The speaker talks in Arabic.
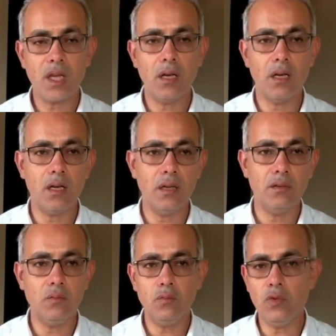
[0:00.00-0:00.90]
آه،
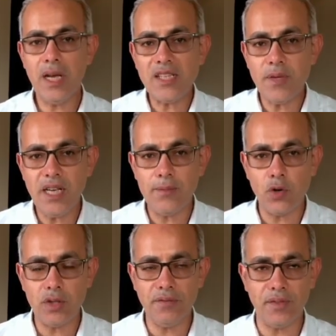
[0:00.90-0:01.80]
والازمه اللي احنا
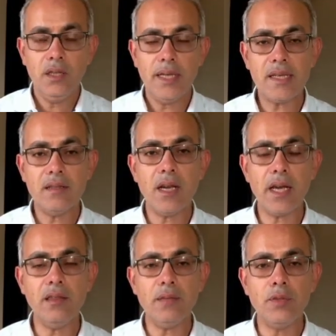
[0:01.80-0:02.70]
موجودين فيها ناس كتيره
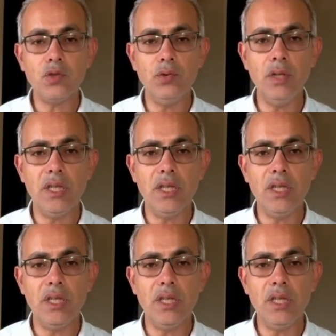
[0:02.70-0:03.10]
جدا بتقول